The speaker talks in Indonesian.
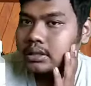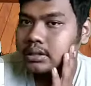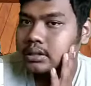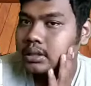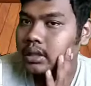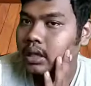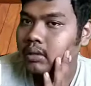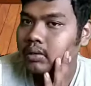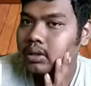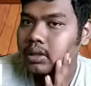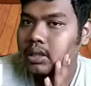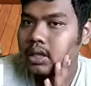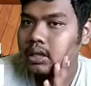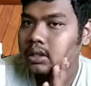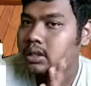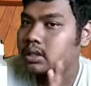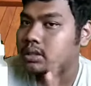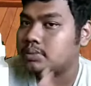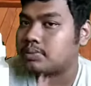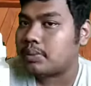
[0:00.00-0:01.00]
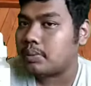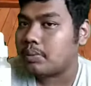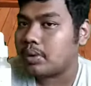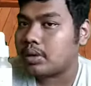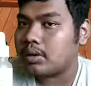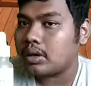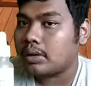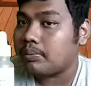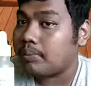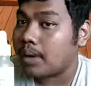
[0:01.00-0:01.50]
jerawat kan
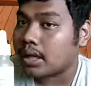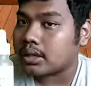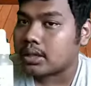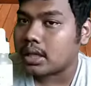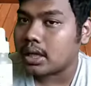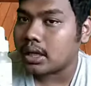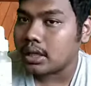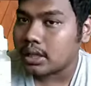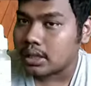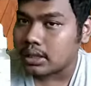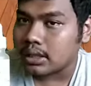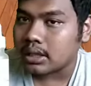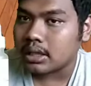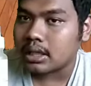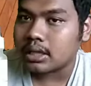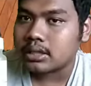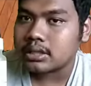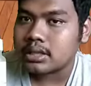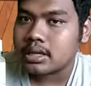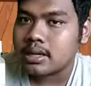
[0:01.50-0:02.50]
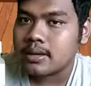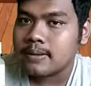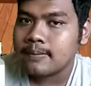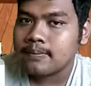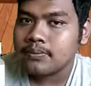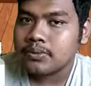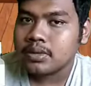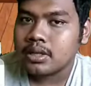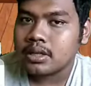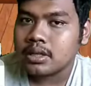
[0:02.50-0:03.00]
disebabkan oleh bakteri ya guys gitu ya
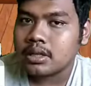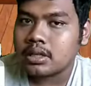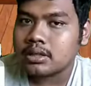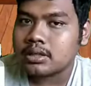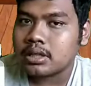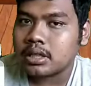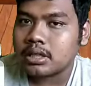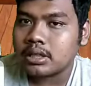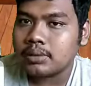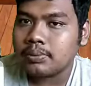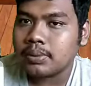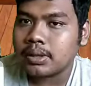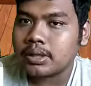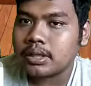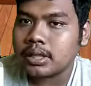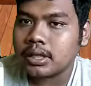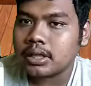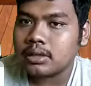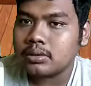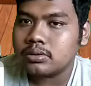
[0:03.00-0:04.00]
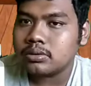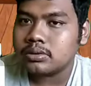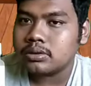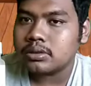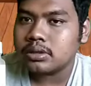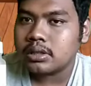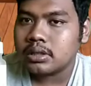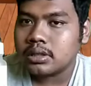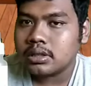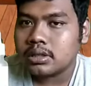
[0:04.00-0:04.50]
nah jadi bakteri itu
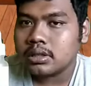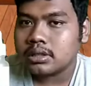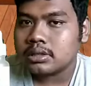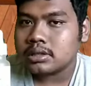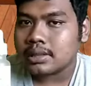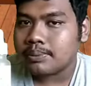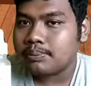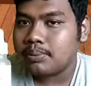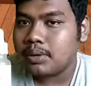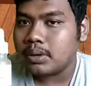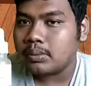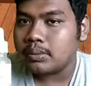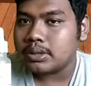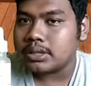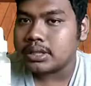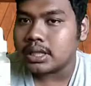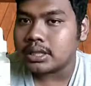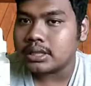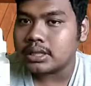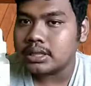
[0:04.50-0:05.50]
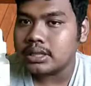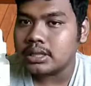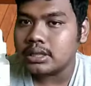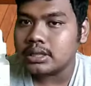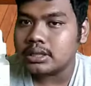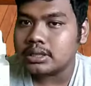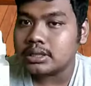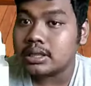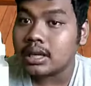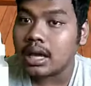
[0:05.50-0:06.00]
sebelum
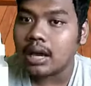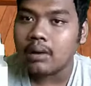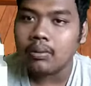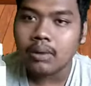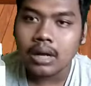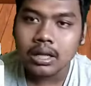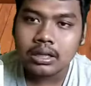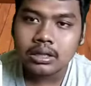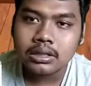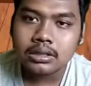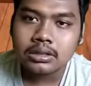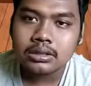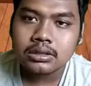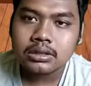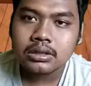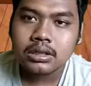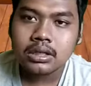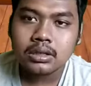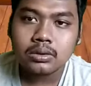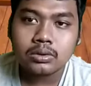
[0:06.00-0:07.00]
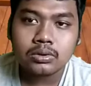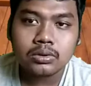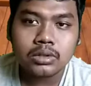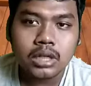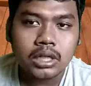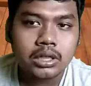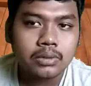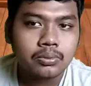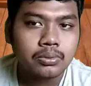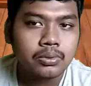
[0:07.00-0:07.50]
menjadi jerawat itu
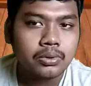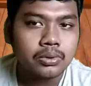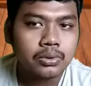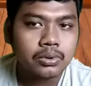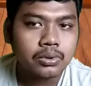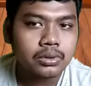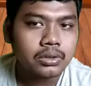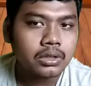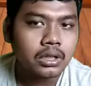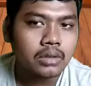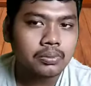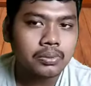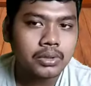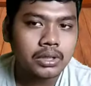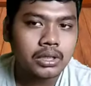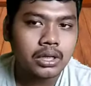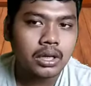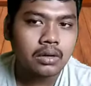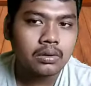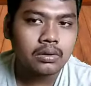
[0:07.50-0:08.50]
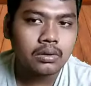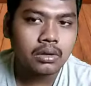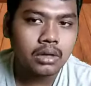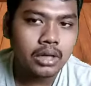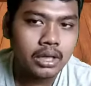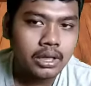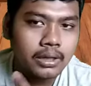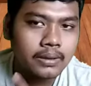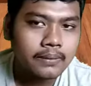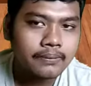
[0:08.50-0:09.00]
sudah dibunuh terlebih dahulu
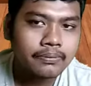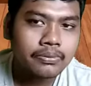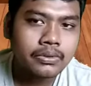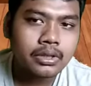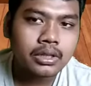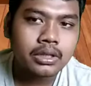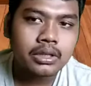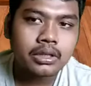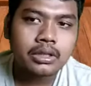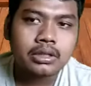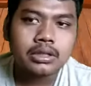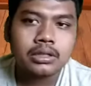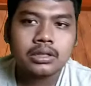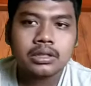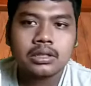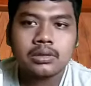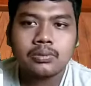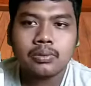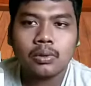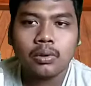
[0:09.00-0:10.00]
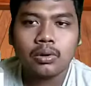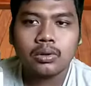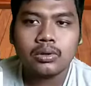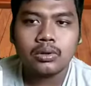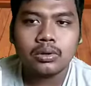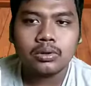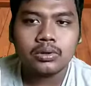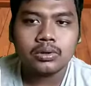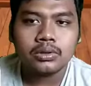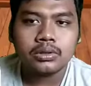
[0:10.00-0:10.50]
oleh
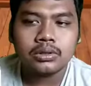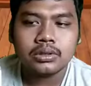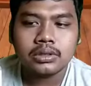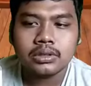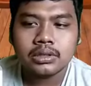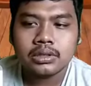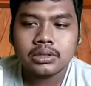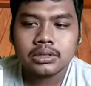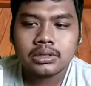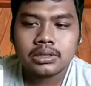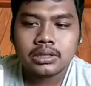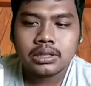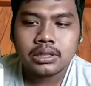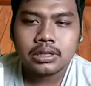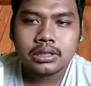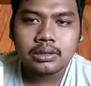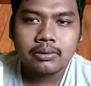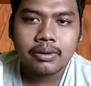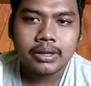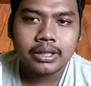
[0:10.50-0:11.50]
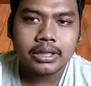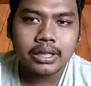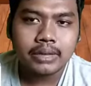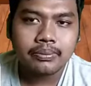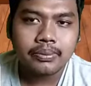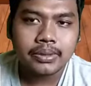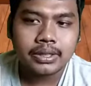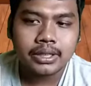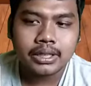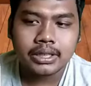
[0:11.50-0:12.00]
produk wet lab
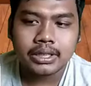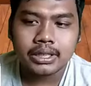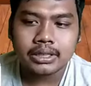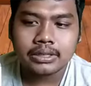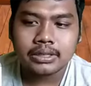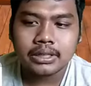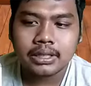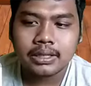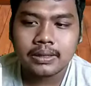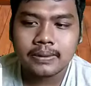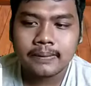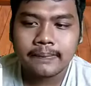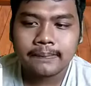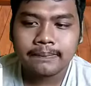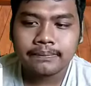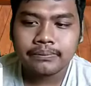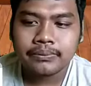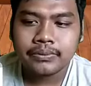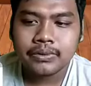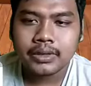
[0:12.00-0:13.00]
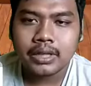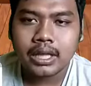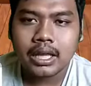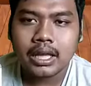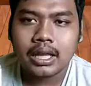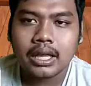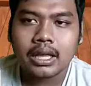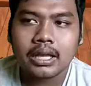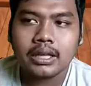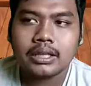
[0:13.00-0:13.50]
ini guys gitu ya.
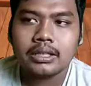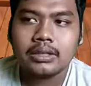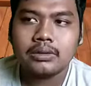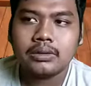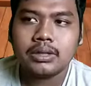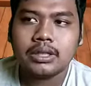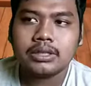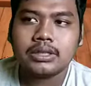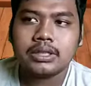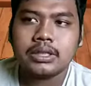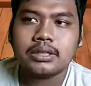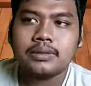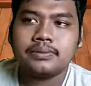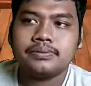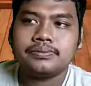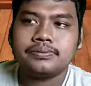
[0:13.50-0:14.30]
nah itu guys ya